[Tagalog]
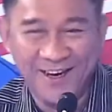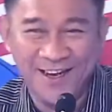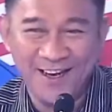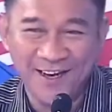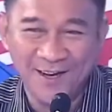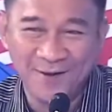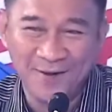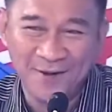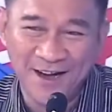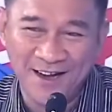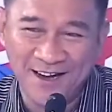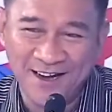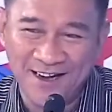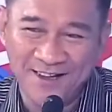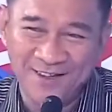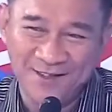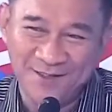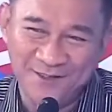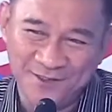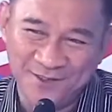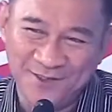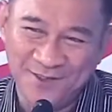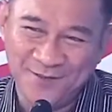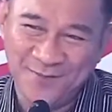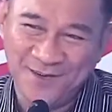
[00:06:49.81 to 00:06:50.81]
nananawagan
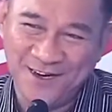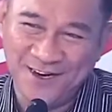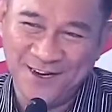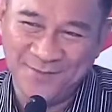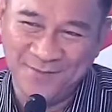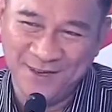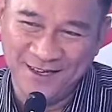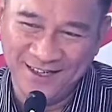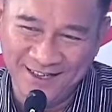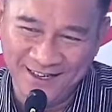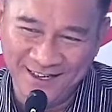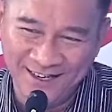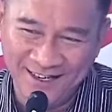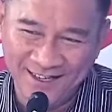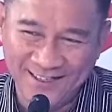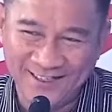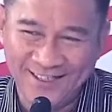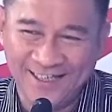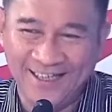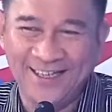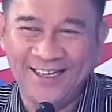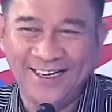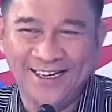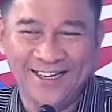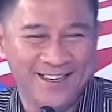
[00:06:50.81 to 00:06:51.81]
ako sa mga
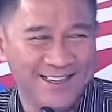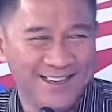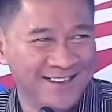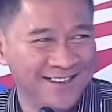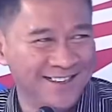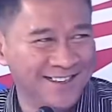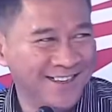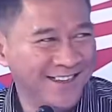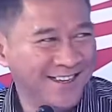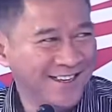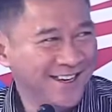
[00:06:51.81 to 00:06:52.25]
maliliit talaga